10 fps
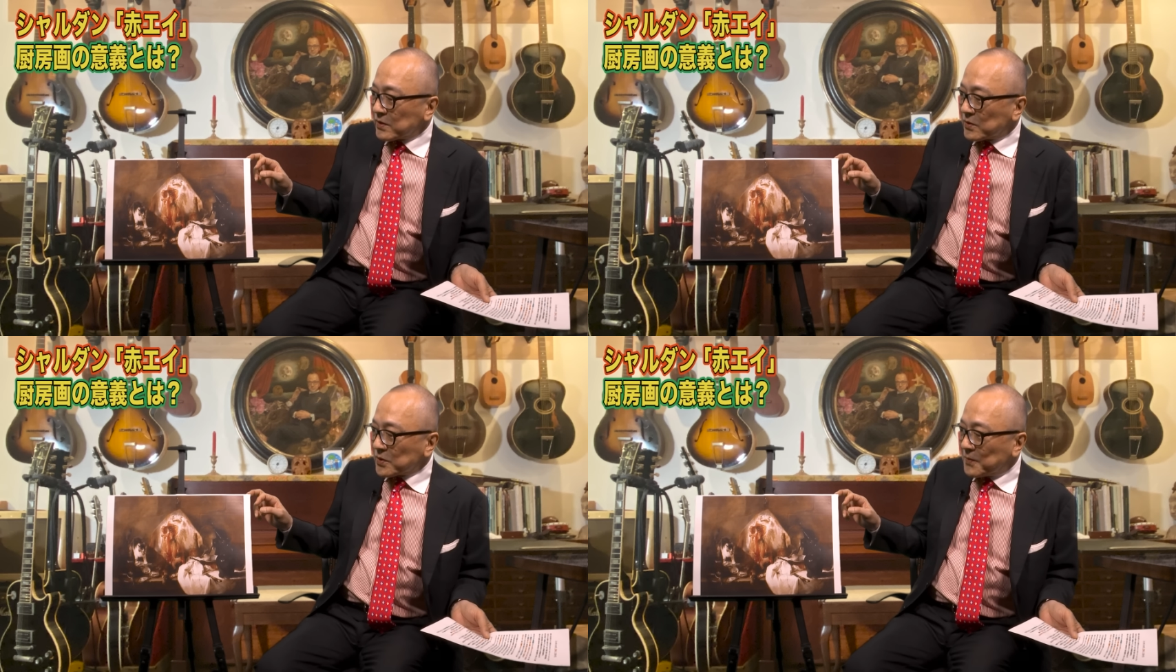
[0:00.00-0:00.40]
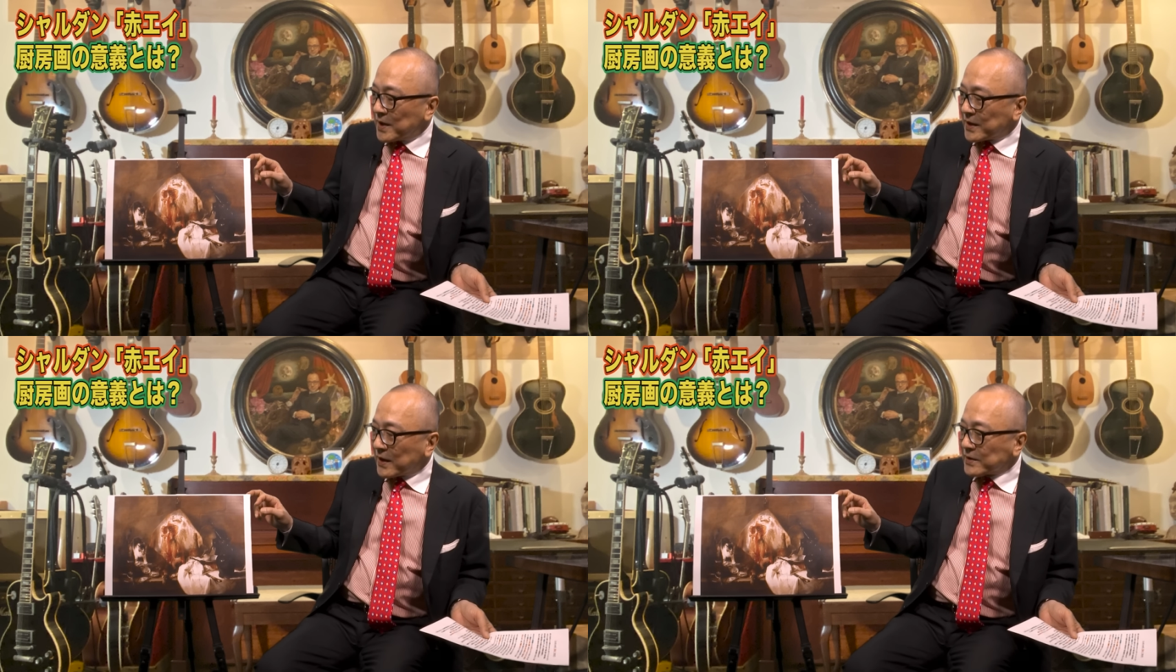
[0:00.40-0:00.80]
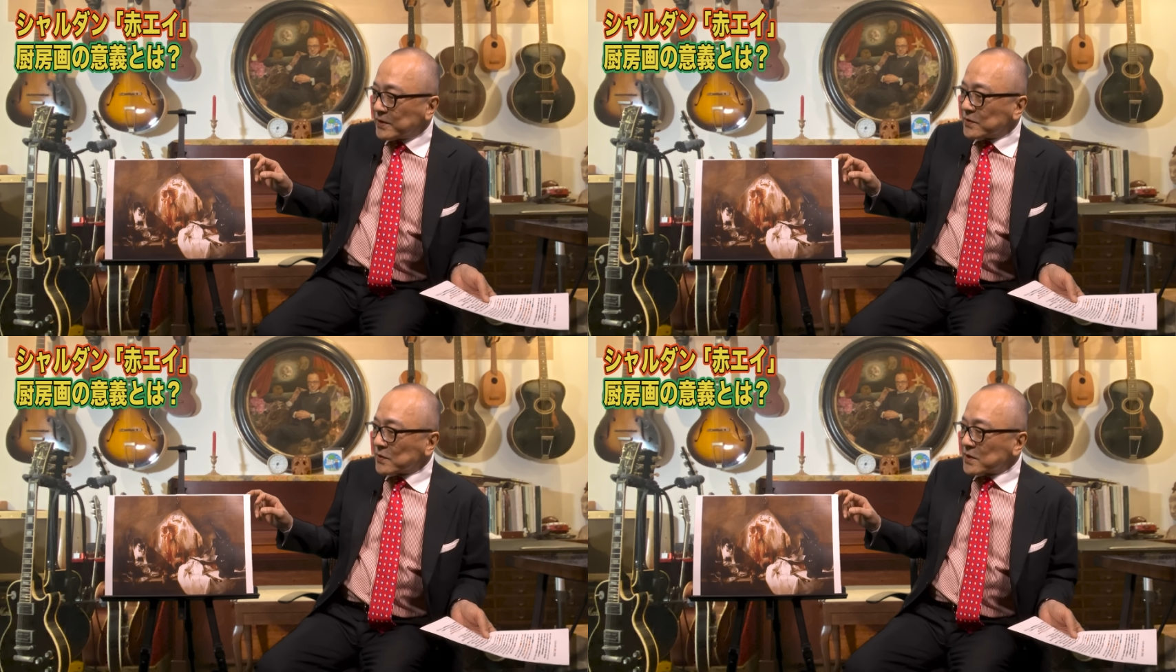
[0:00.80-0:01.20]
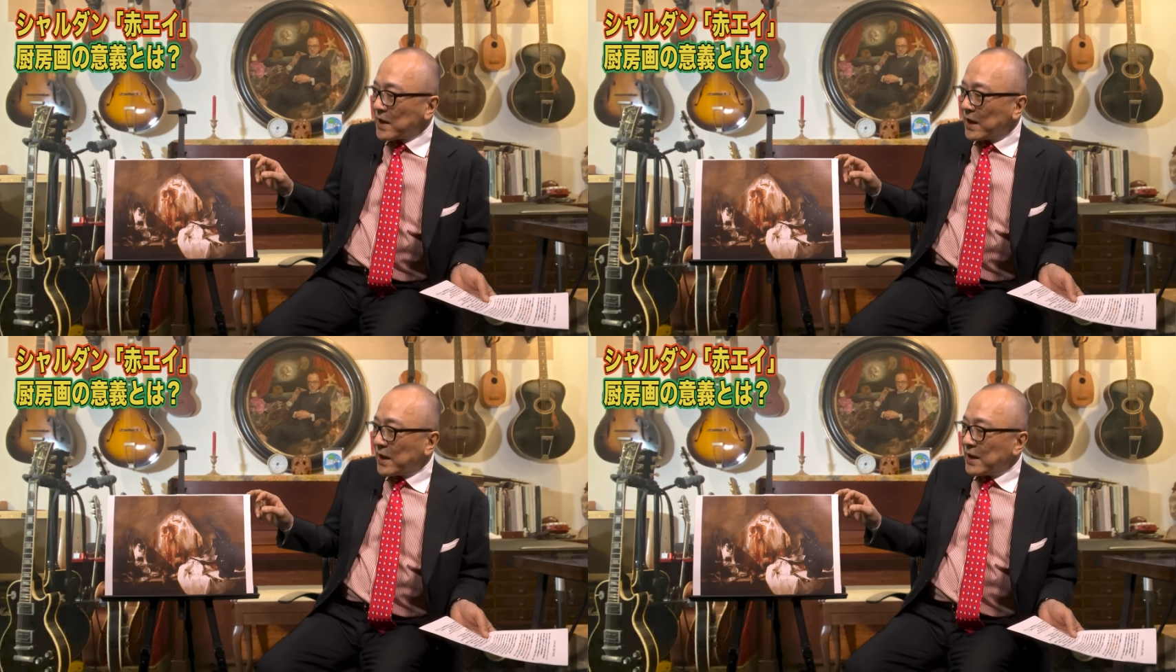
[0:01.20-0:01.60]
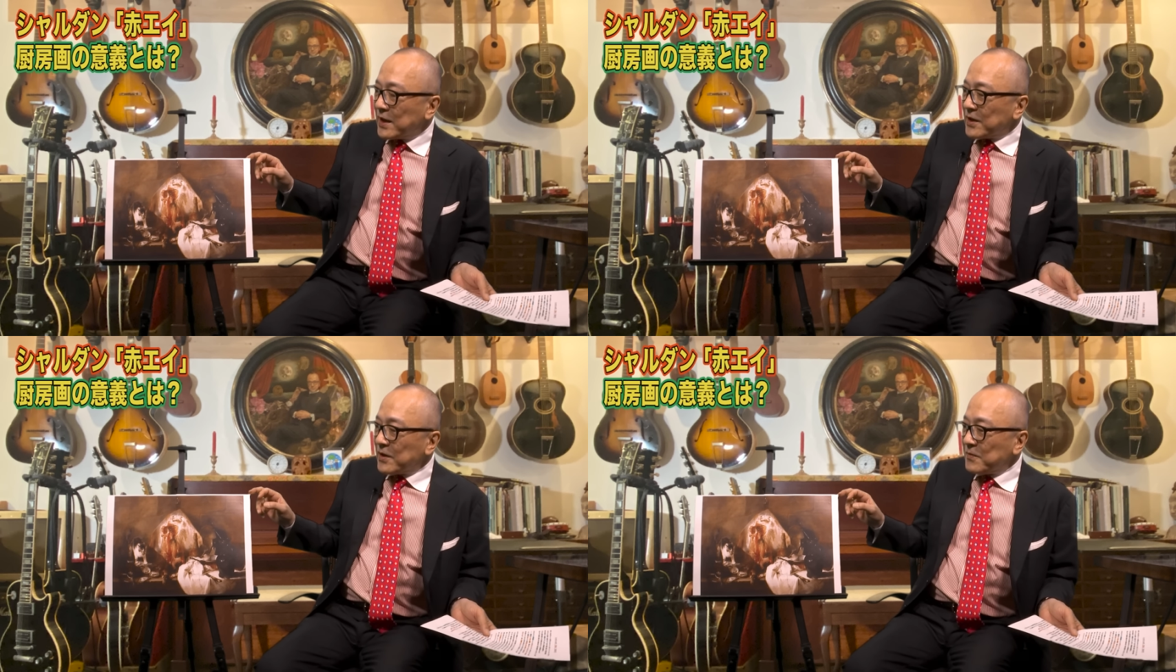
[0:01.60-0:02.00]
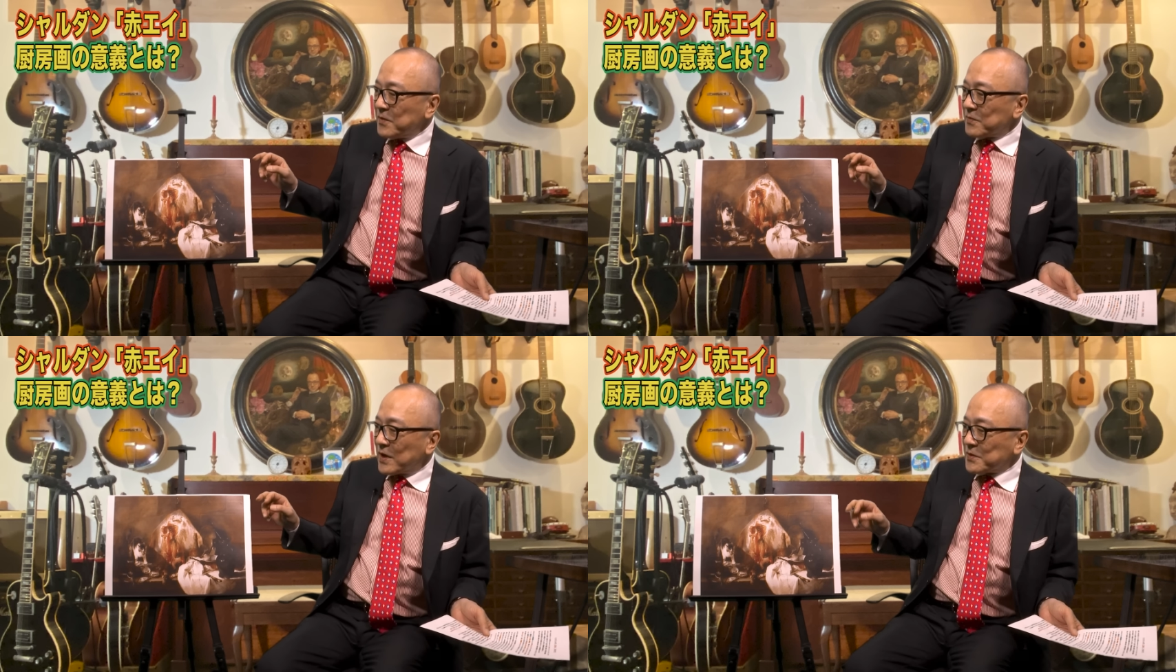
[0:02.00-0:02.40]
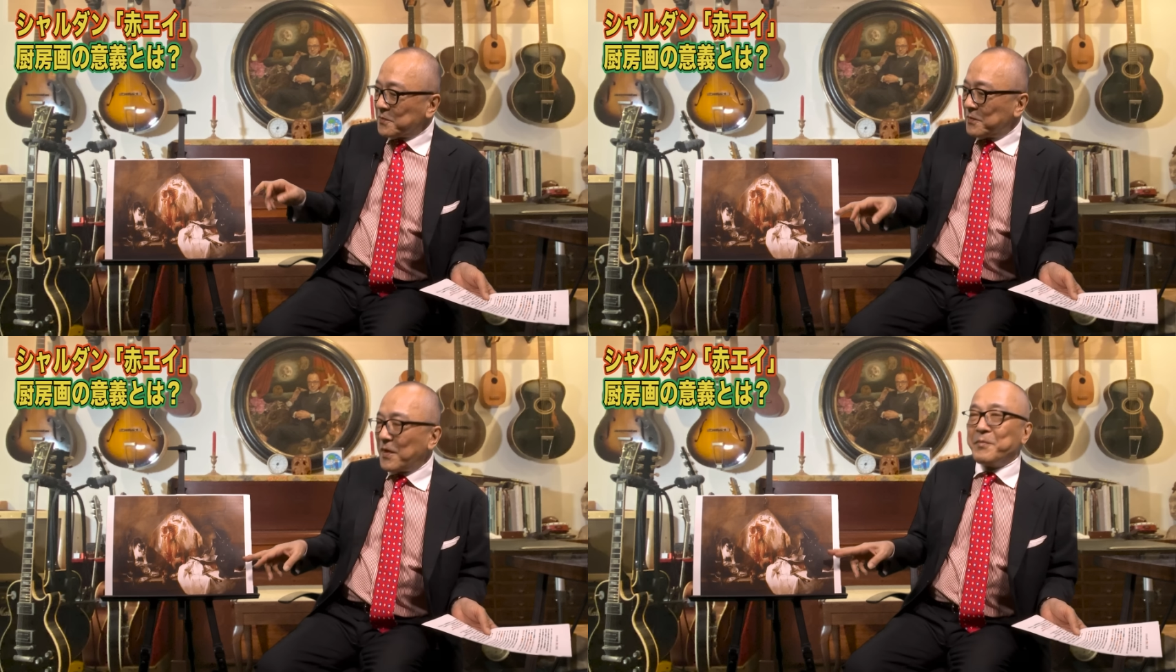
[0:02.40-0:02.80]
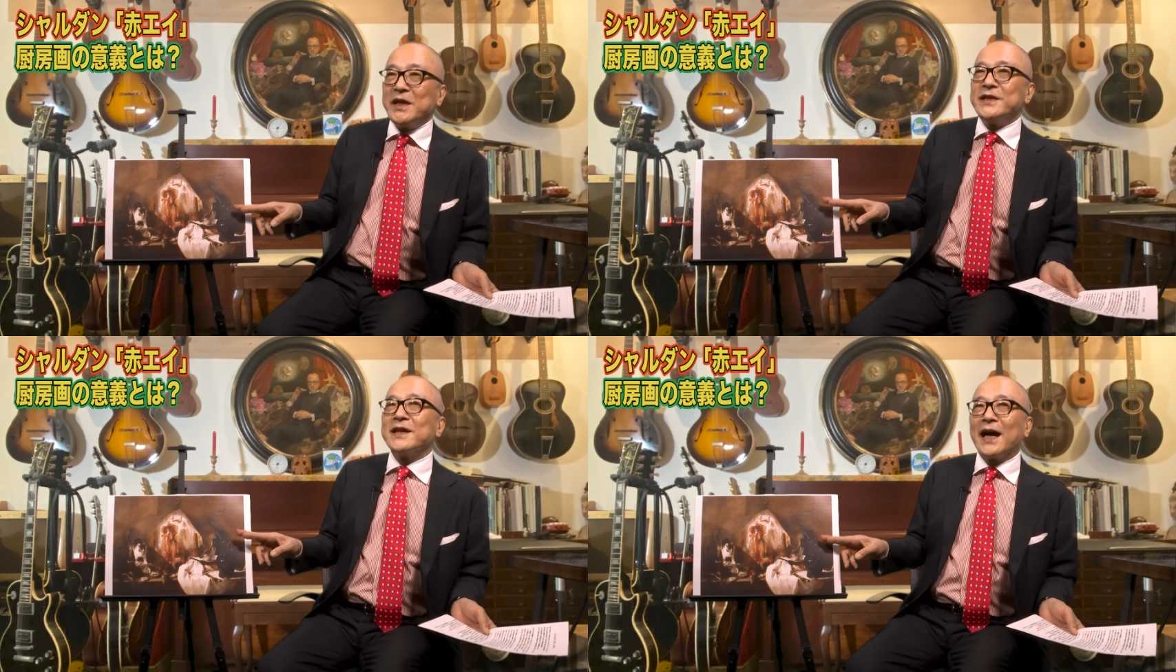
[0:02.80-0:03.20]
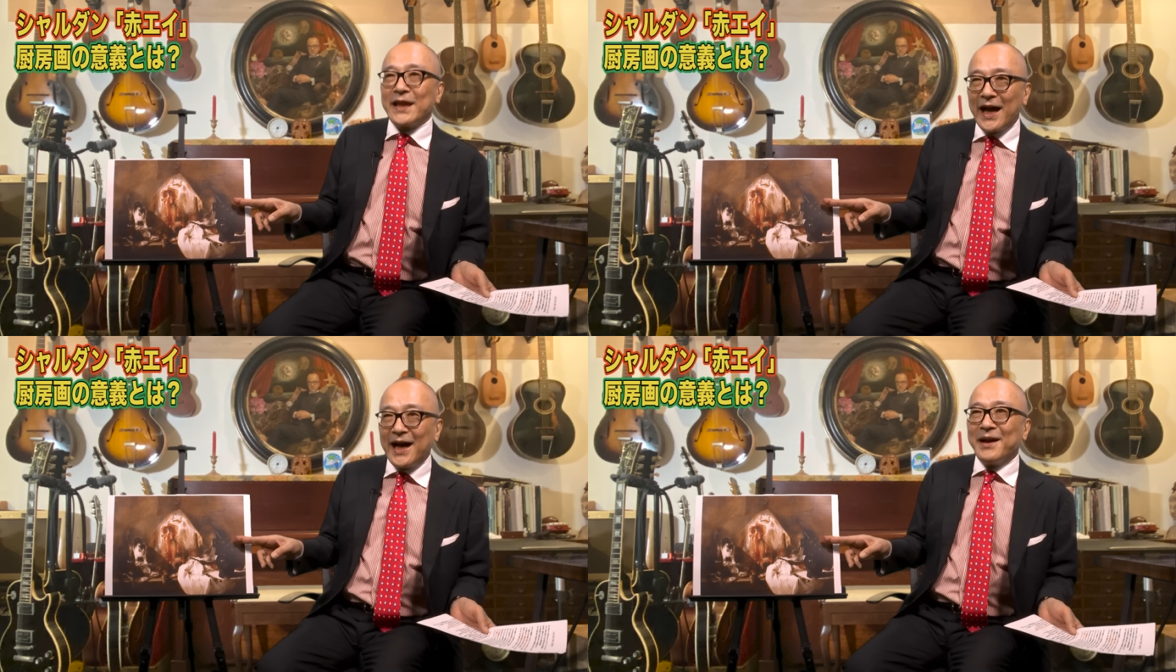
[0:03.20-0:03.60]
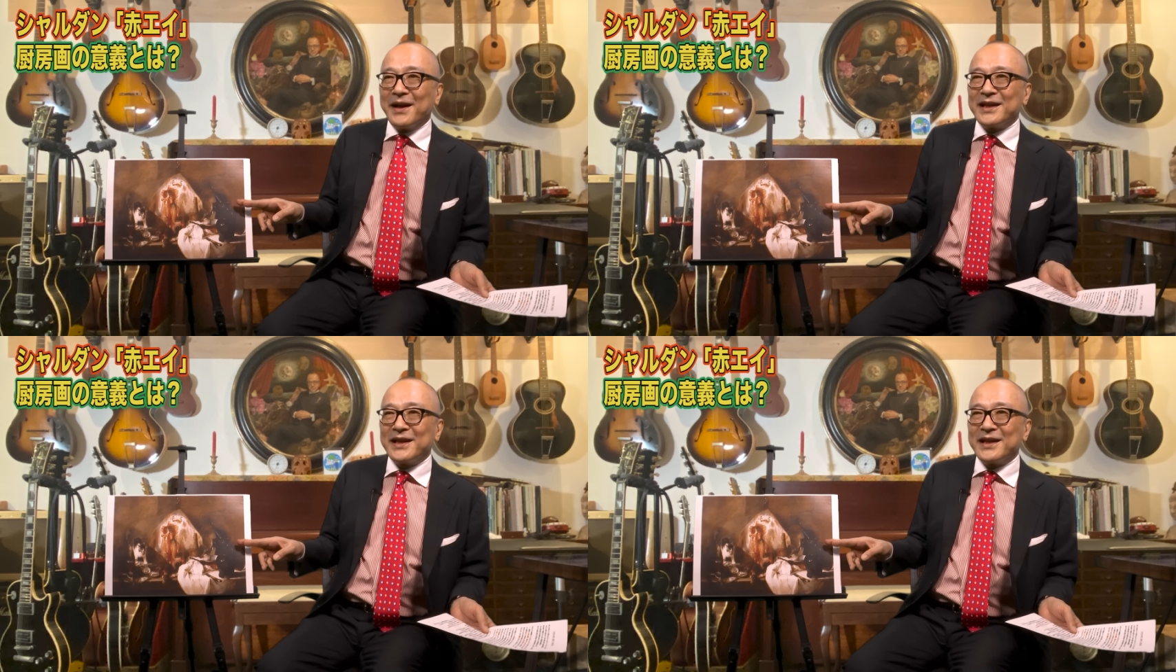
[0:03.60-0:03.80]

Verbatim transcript: この好まれたかっていうとさやっぱあの、まあ、身近な